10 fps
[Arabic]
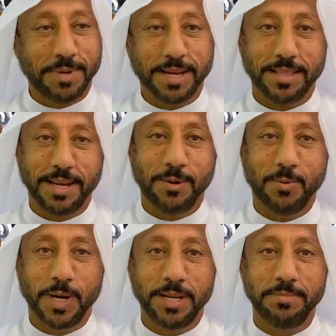المعرض
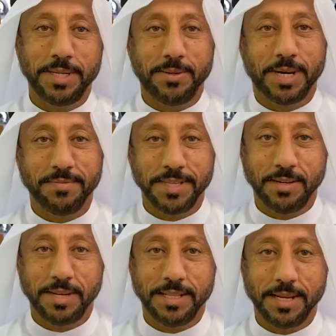الاول من نوعه
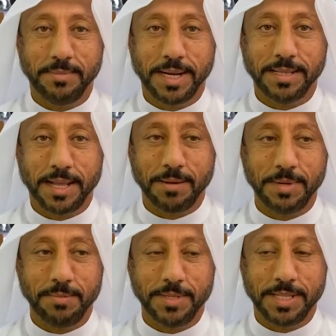في دوله الامارات
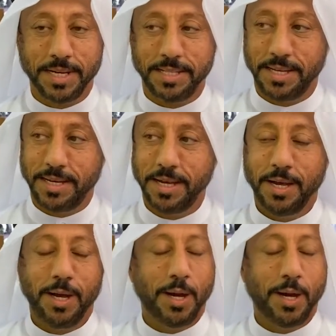العربيه المتحده